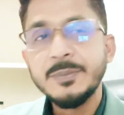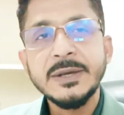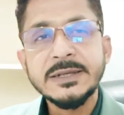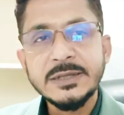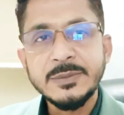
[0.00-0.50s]

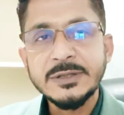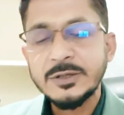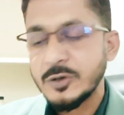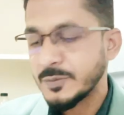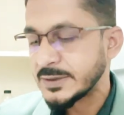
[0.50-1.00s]
পেয়েছে
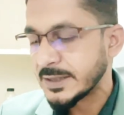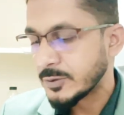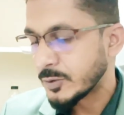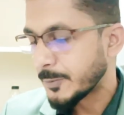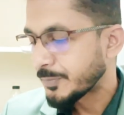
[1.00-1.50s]
ভিজিটর
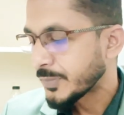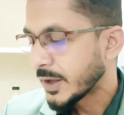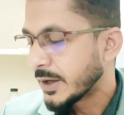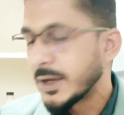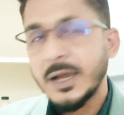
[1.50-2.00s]
ভিজাগুলো
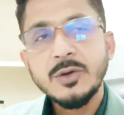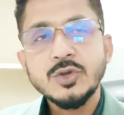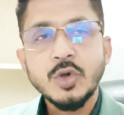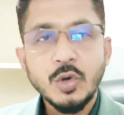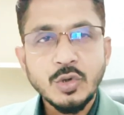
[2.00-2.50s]

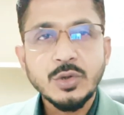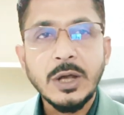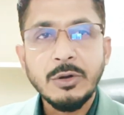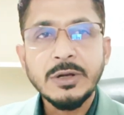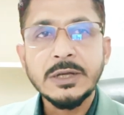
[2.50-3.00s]
এখন সঙ্গত
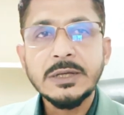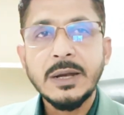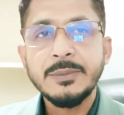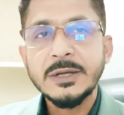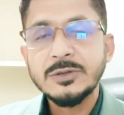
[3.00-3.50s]
কারণেই
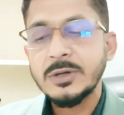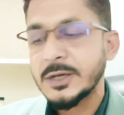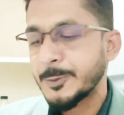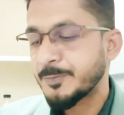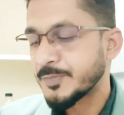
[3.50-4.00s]
আমি আসলে